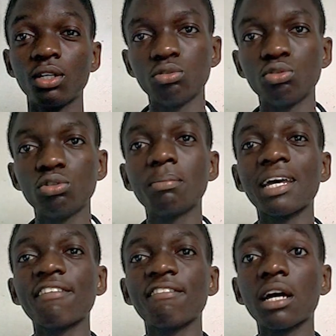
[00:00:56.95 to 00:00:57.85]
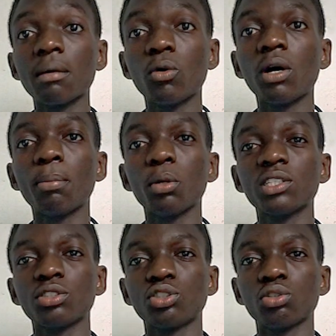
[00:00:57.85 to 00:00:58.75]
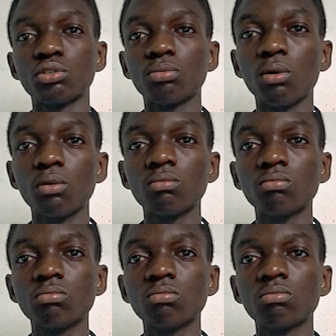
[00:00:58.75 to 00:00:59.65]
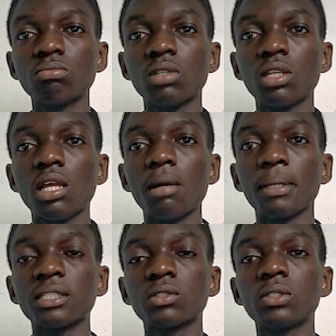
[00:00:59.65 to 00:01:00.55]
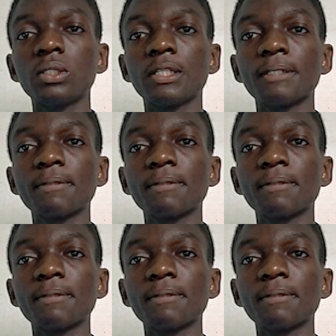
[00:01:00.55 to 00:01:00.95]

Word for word: Tu aimerais vraiment apporter un changement. Parce que,